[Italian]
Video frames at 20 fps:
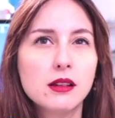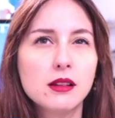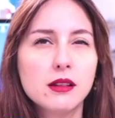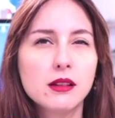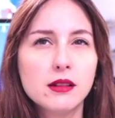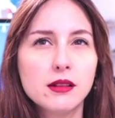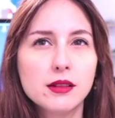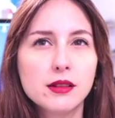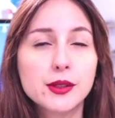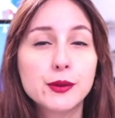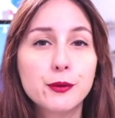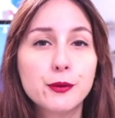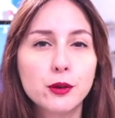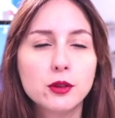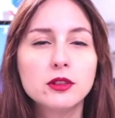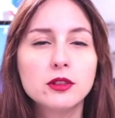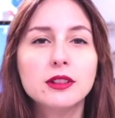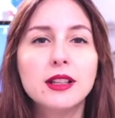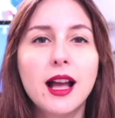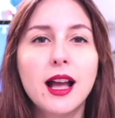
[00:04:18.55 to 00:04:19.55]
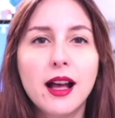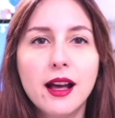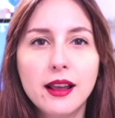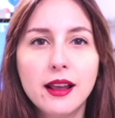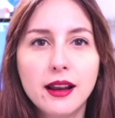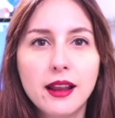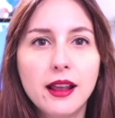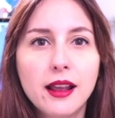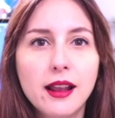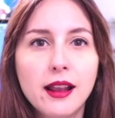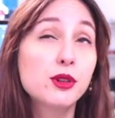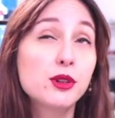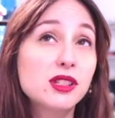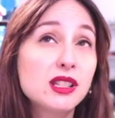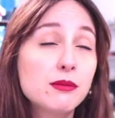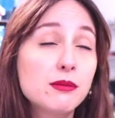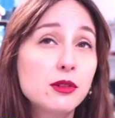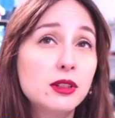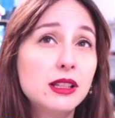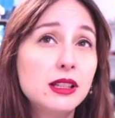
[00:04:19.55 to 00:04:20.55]
eh, sfondare,
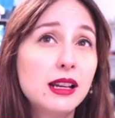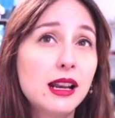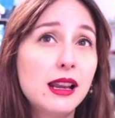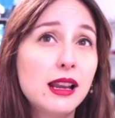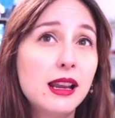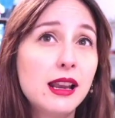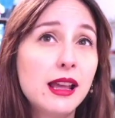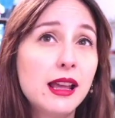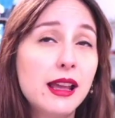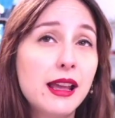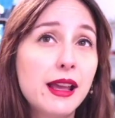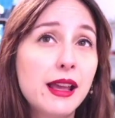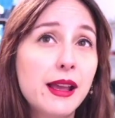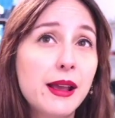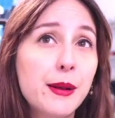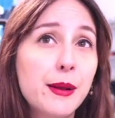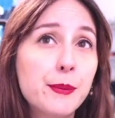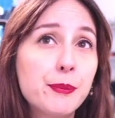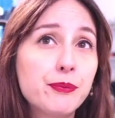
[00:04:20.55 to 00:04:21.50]
possiamo dire, le...